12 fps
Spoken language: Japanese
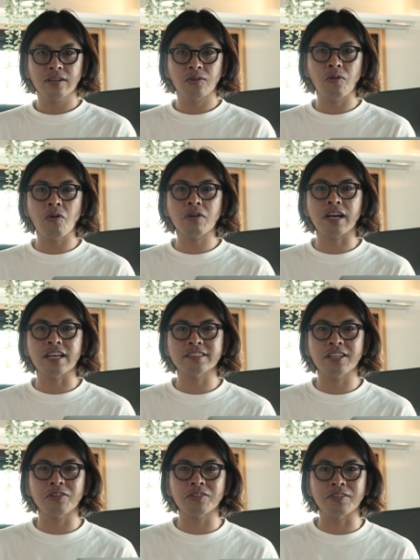後悔し
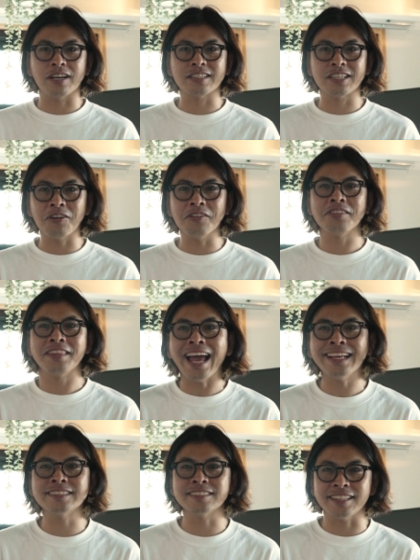てることは基本な
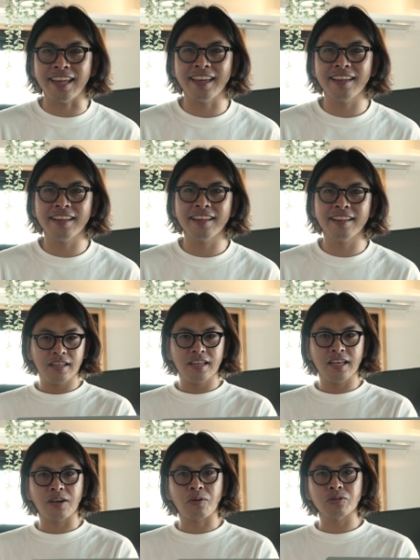いっすね。
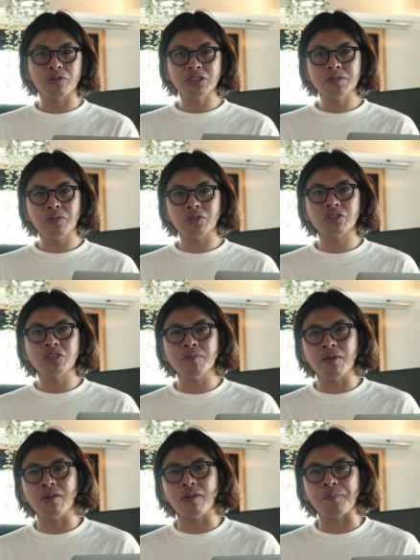え今年最
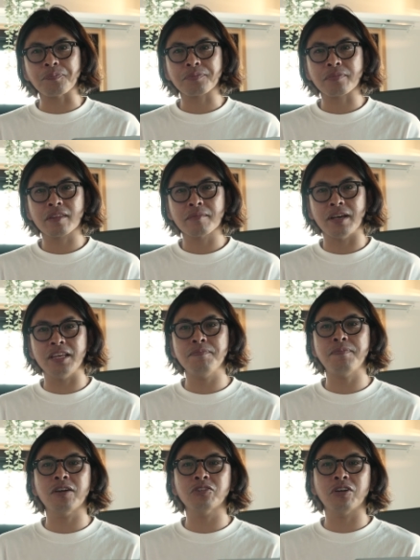も、まあ、
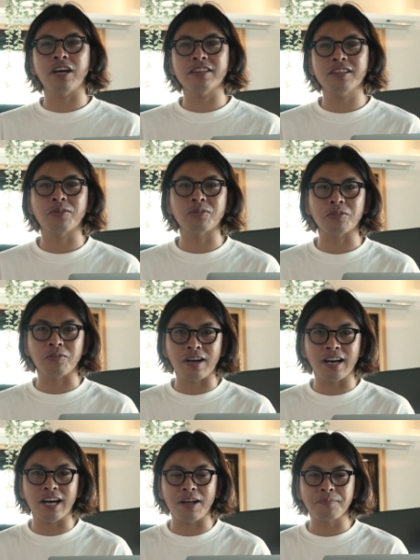インパクトがあったこと
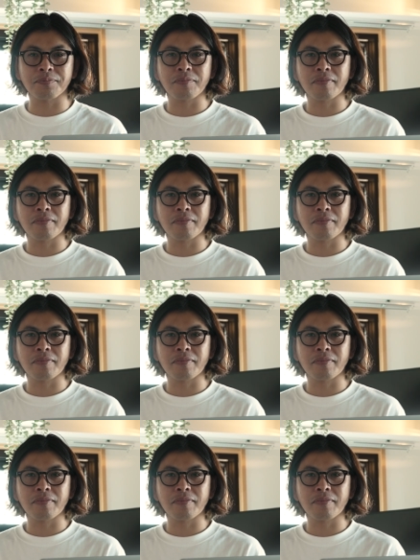は、